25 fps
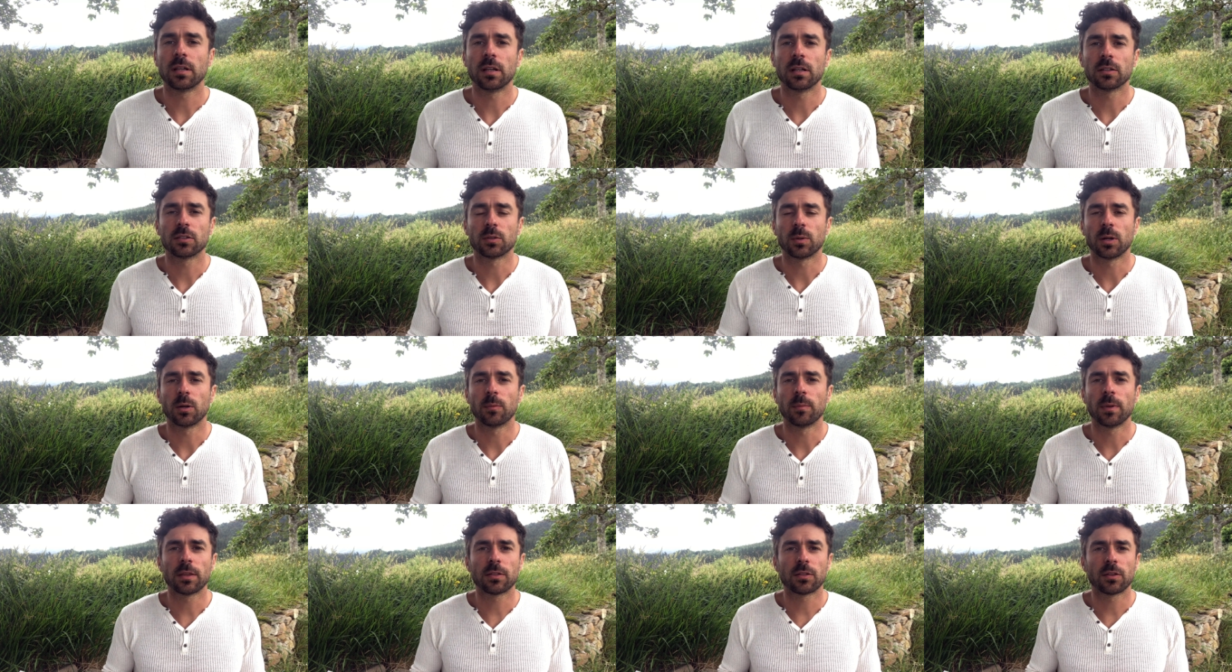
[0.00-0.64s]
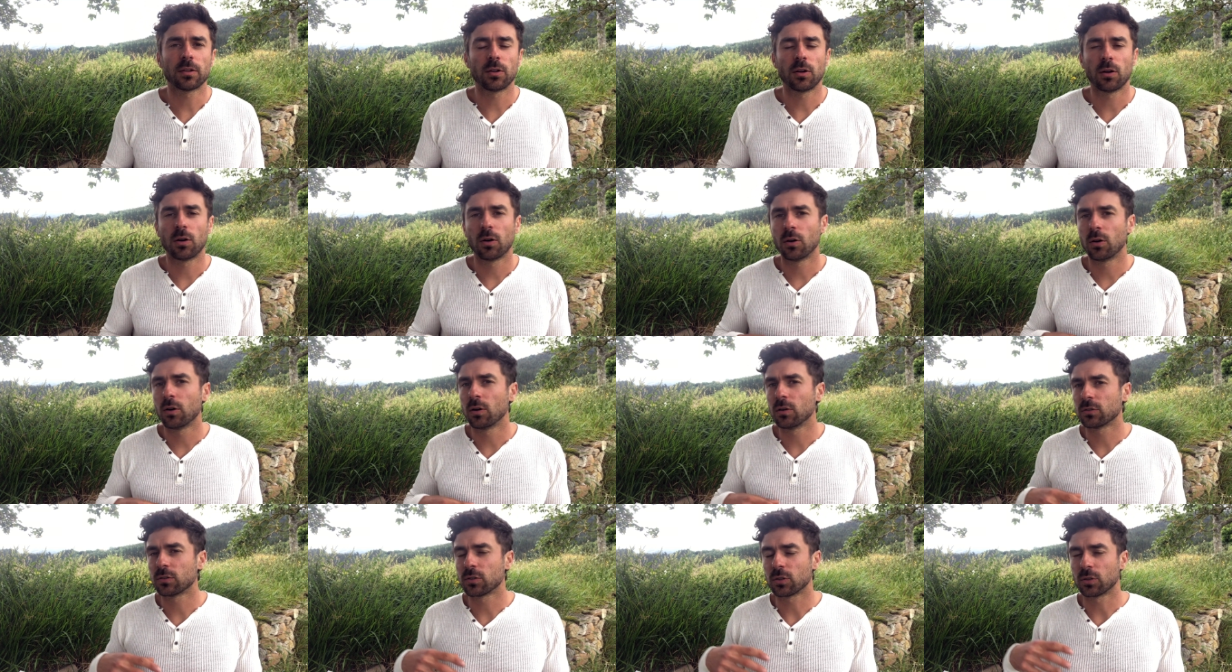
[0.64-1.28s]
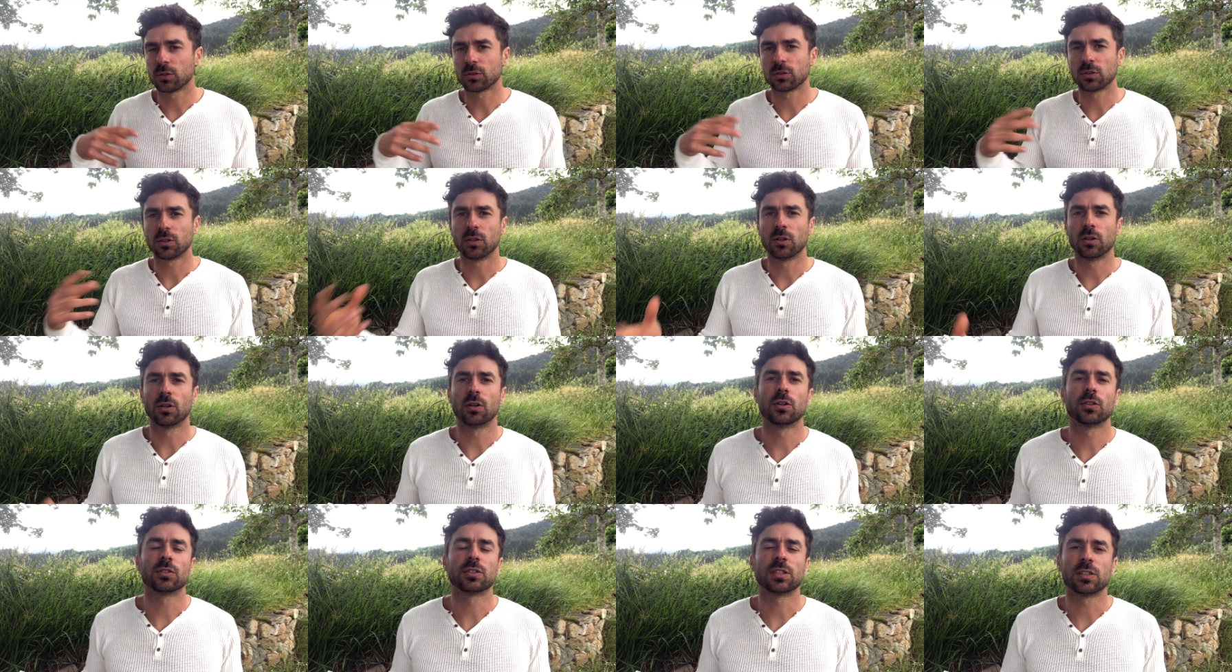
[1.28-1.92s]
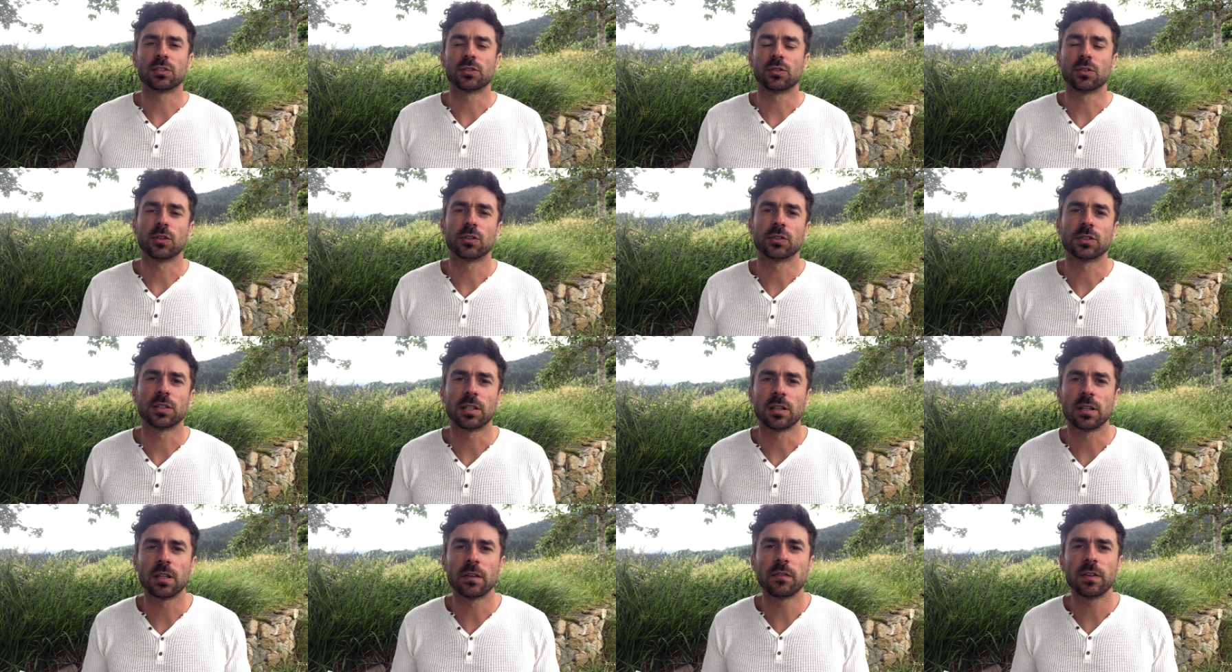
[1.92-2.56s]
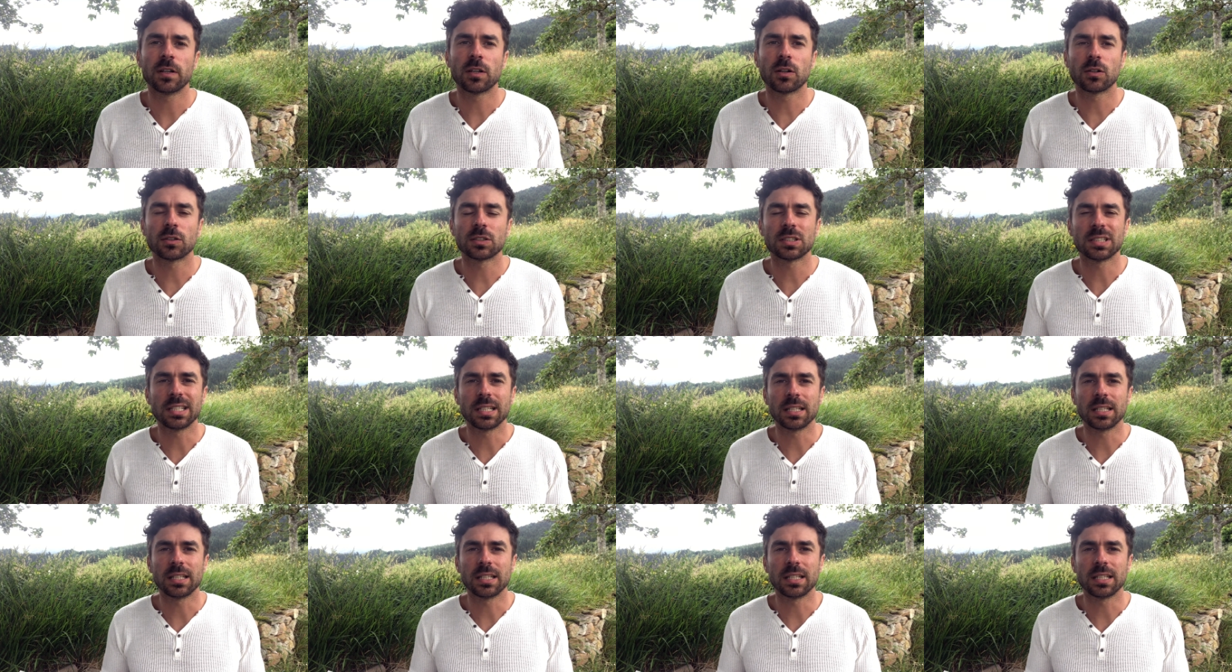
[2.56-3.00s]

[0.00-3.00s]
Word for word: sobre el método, otros los estudios científicos